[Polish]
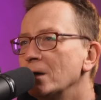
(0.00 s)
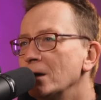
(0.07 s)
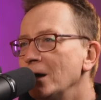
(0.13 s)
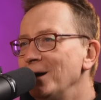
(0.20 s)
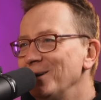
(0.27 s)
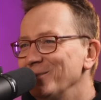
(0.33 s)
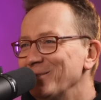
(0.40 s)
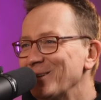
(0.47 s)

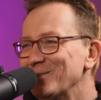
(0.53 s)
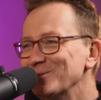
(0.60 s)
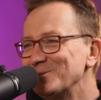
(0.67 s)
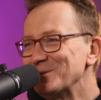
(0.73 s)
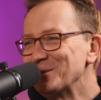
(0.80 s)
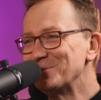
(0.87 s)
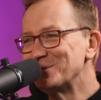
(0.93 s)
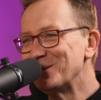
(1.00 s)
A on na
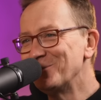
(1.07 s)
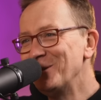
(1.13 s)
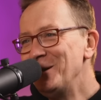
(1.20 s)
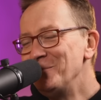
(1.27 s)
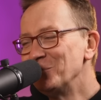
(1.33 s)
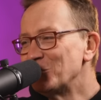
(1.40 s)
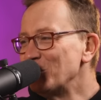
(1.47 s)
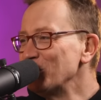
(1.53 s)
końcu napisał
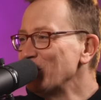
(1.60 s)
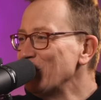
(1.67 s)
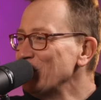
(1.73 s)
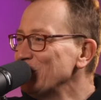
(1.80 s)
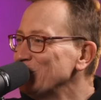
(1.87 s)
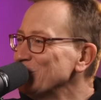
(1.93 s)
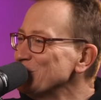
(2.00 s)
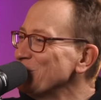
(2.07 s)

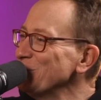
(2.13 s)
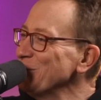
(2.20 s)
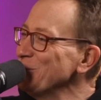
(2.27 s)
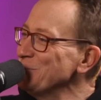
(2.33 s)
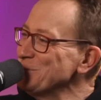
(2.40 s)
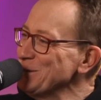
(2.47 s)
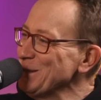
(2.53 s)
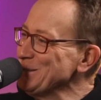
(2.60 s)
Tolkien do swojego
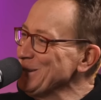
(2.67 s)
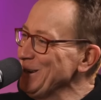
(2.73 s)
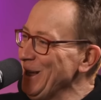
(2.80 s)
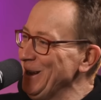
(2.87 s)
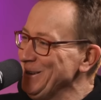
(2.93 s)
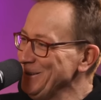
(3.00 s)
przyjaciela.